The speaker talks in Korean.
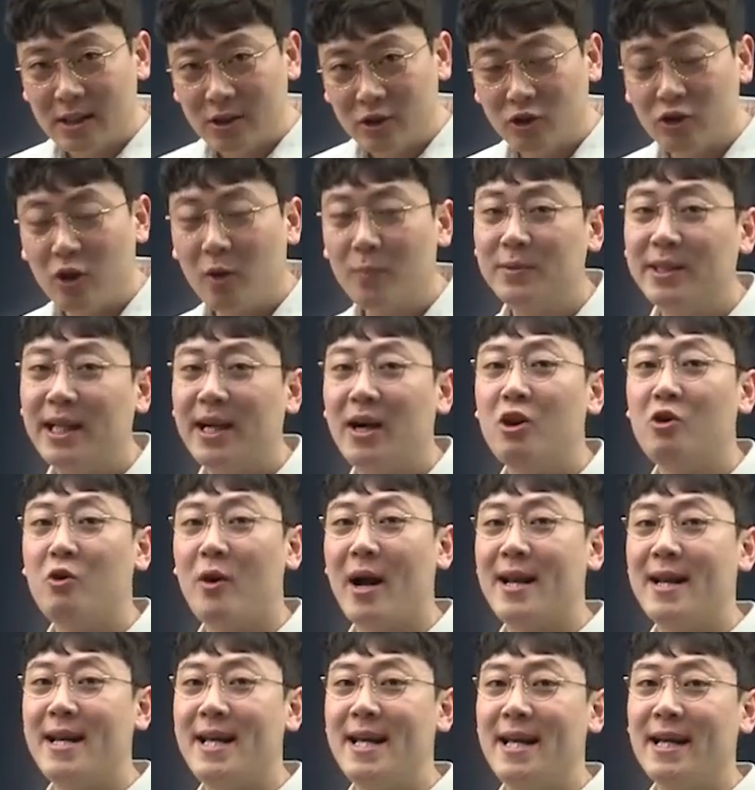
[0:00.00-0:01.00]
수험생활
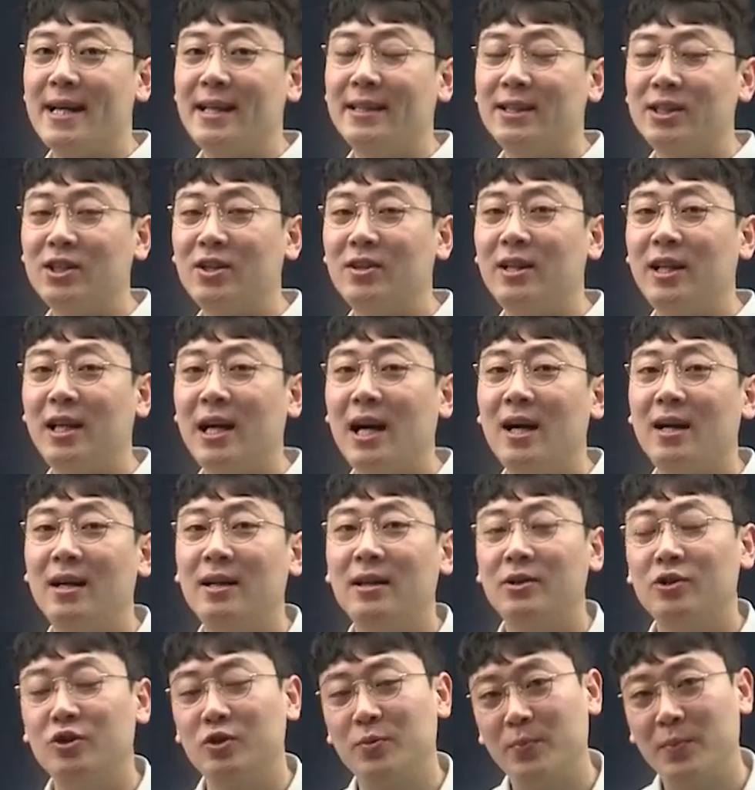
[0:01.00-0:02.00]
관리 스터디가
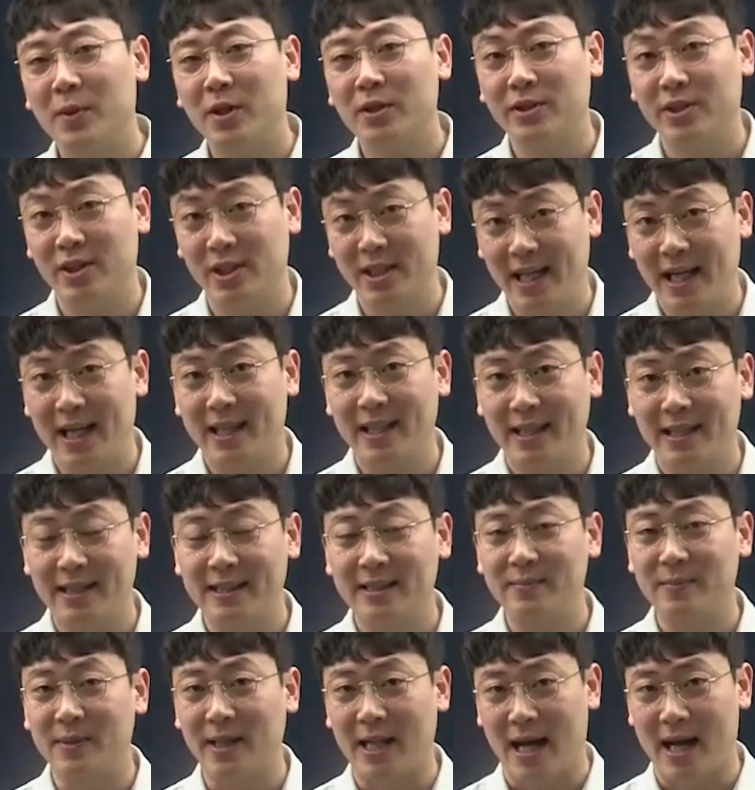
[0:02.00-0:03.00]
슈퍼 스터디가
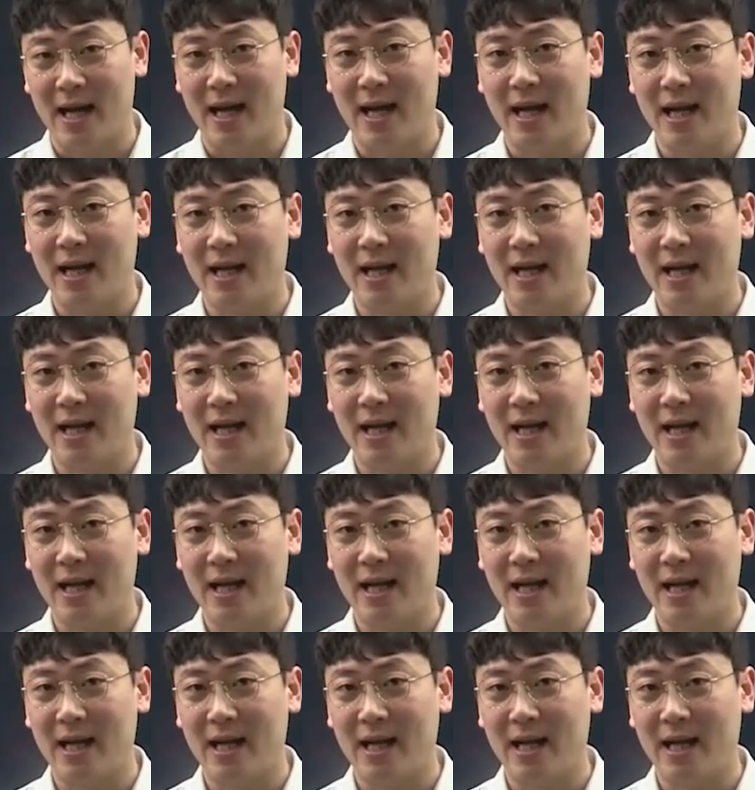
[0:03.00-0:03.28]
되겠습니다.